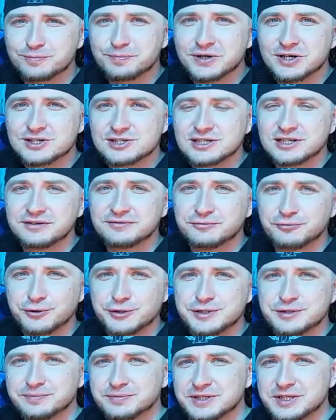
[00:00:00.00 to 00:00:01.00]
прошли
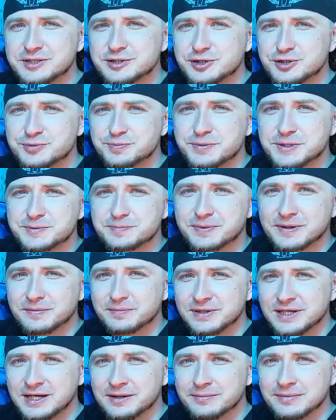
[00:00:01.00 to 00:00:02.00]
8000 без
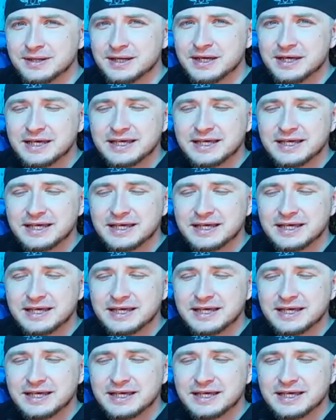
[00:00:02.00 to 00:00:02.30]
проблем,